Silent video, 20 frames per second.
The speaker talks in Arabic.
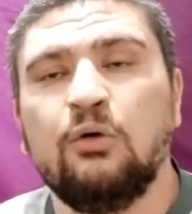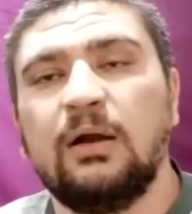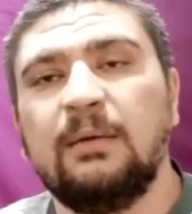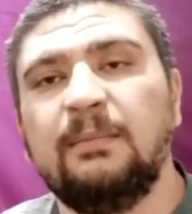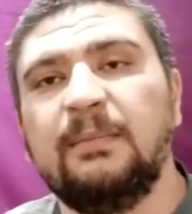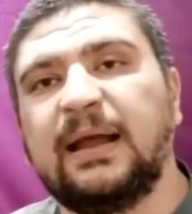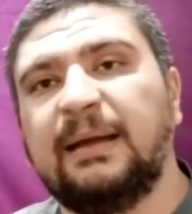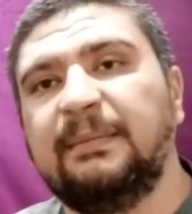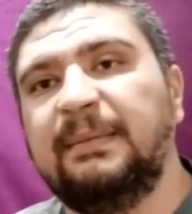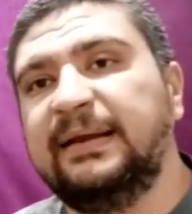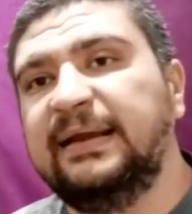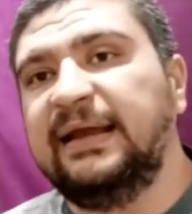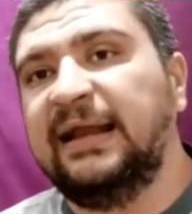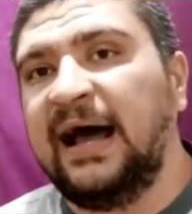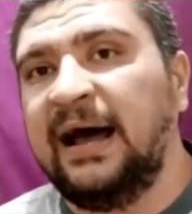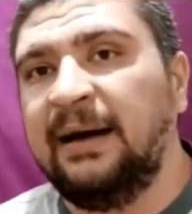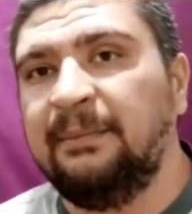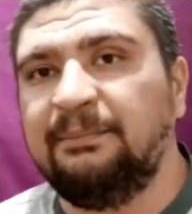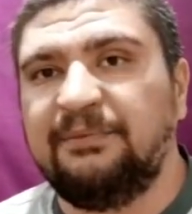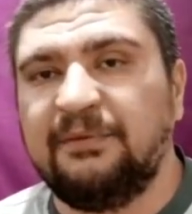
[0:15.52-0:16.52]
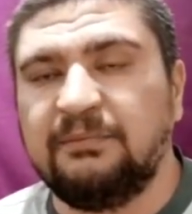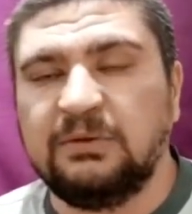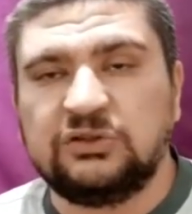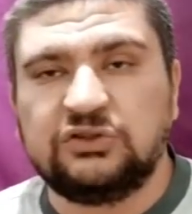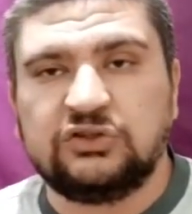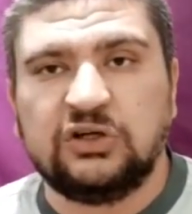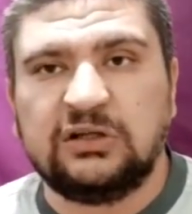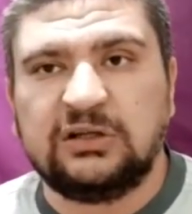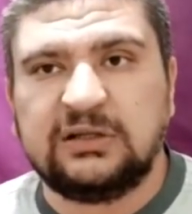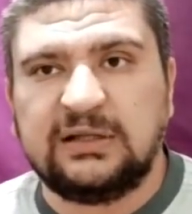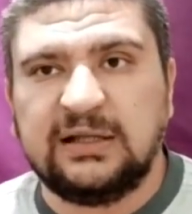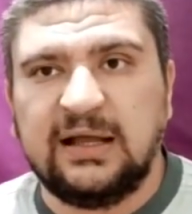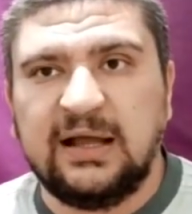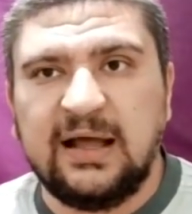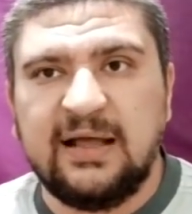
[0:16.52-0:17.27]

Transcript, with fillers: ولما كمان يلعب في ماتشات